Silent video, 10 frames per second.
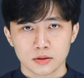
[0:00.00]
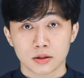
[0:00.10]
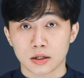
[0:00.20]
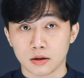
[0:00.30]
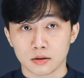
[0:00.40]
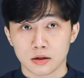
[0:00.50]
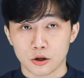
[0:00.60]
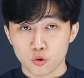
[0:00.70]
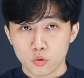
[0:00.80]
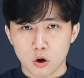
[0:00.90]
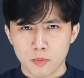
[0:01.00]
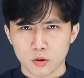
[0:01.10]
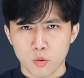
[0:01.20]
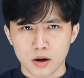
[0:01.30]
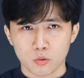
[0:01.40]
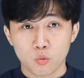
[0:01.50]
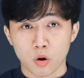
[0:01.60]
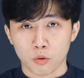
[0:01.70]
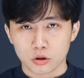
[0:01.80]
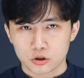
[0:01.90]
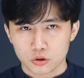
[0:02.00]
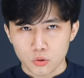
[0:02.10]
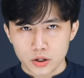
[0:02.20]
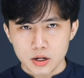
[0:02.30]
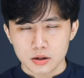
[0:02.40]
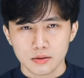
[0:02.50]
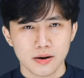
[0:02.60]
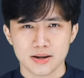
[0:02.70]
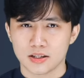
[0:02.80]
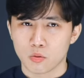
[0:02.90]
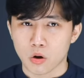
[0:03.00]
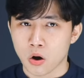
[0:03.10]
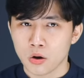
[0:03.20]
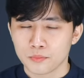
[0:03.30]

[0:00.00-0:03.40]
kỳ thực là nhu cầu bệnh hoạn của một số ít người giàu có.